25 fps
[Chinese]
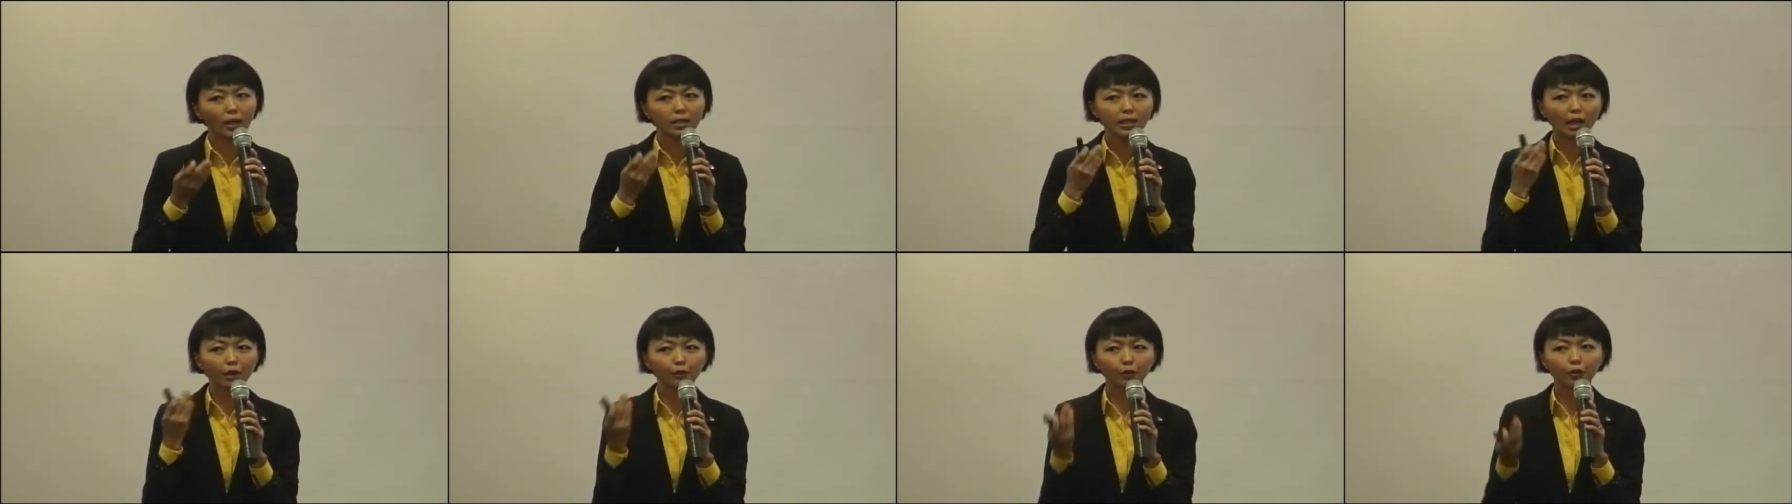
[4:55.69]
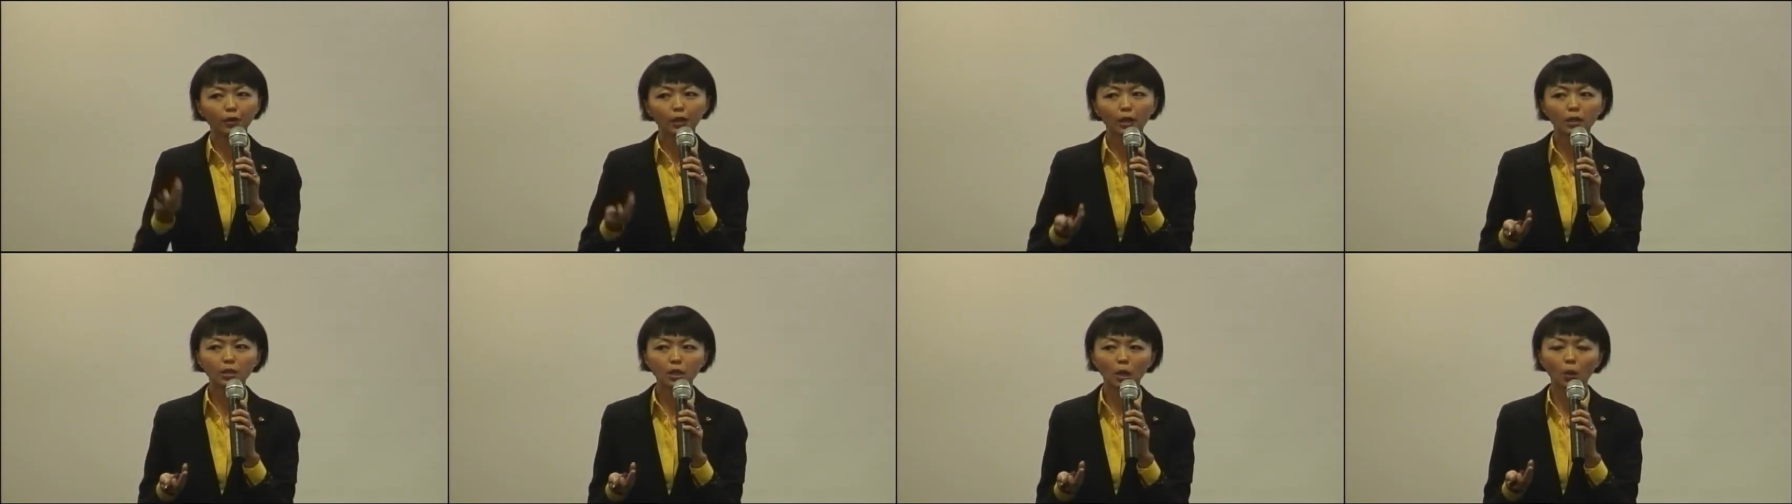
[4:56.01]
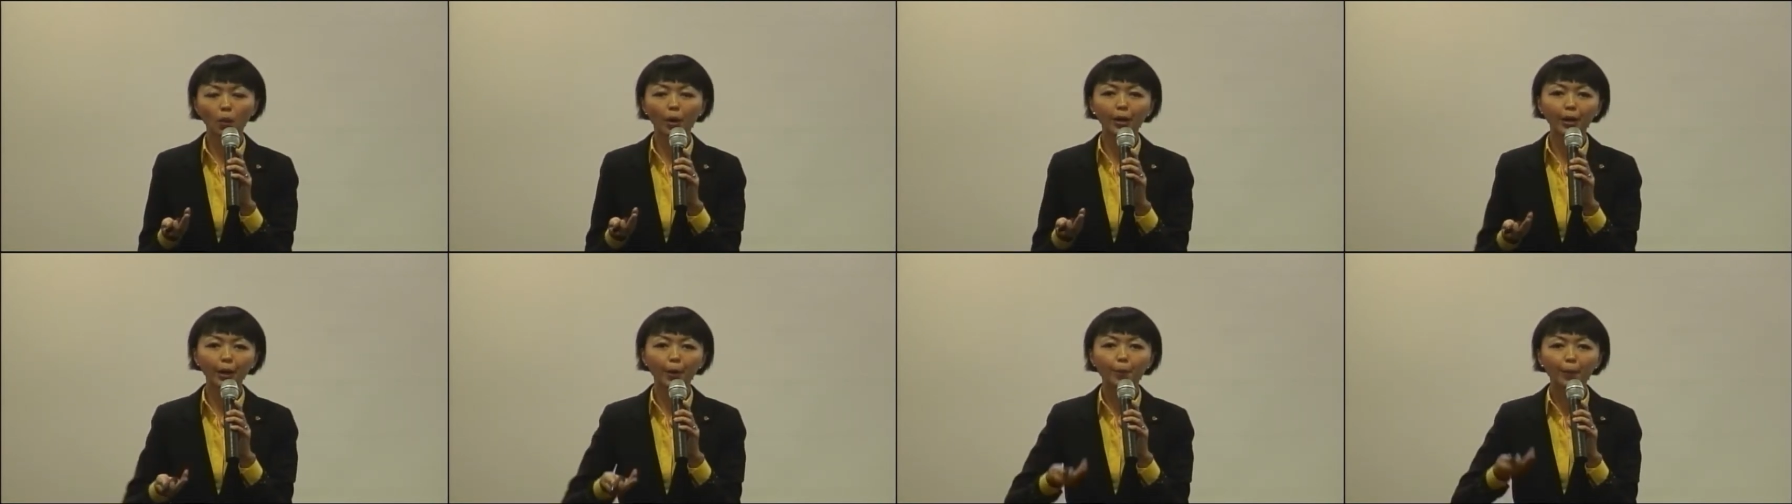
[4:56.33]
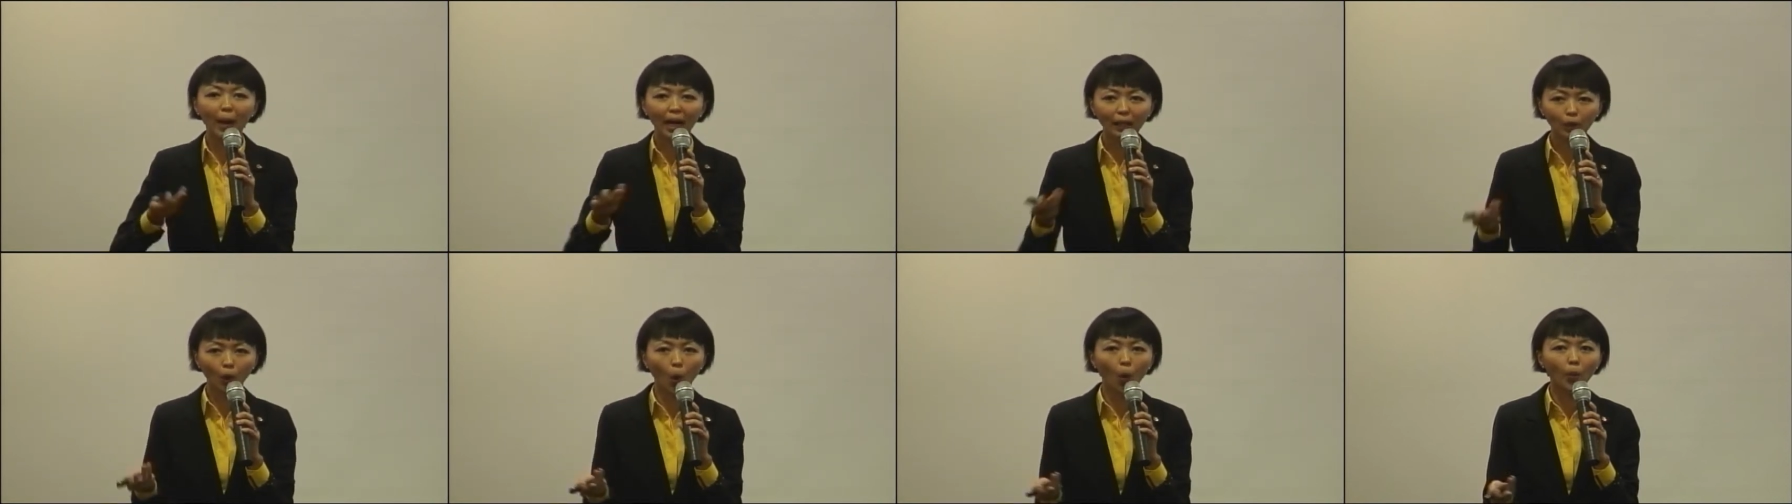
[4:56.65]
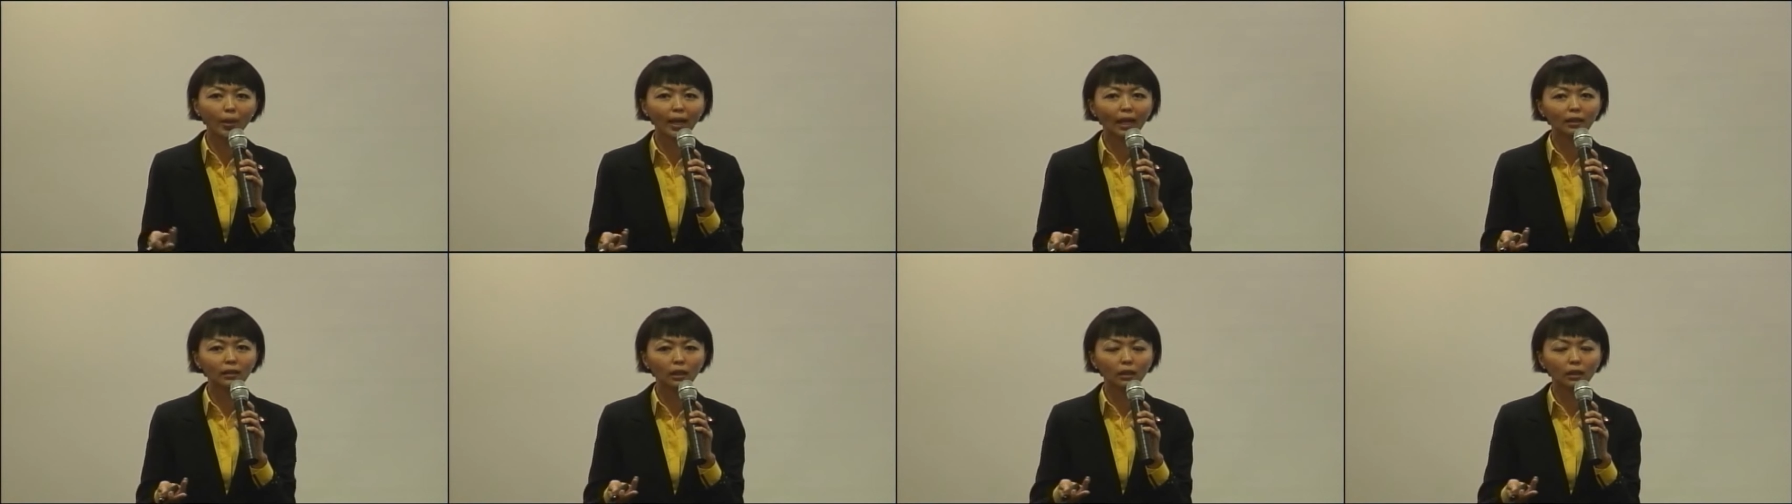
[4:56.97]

伤风咳嗽，我也把同样